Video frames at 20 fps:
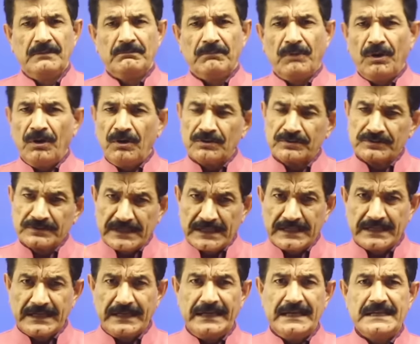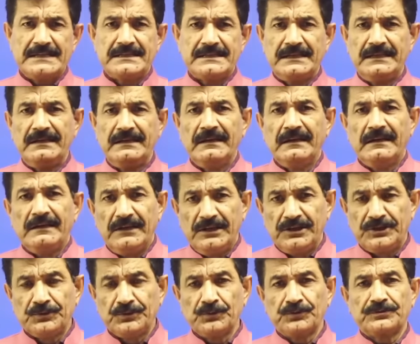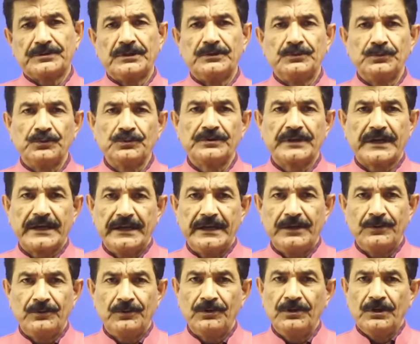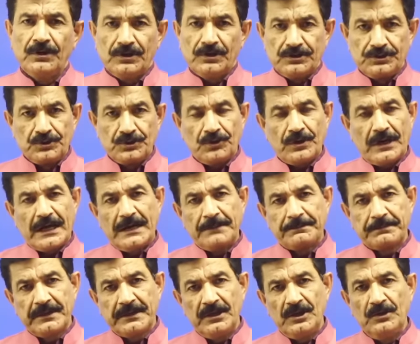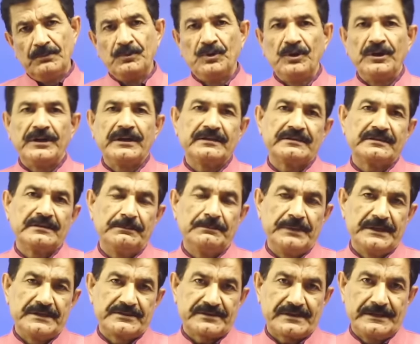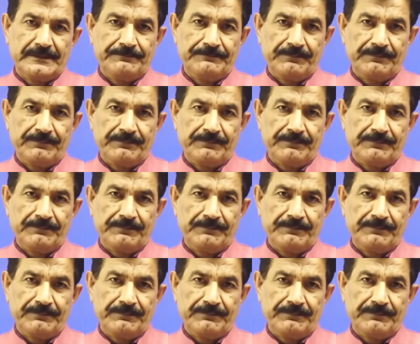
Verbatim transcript: बहुत सारे ऐसे इश्यूज से जूझ रहे हों जो आपकी इम्यूनिटी से बेस्ड हैं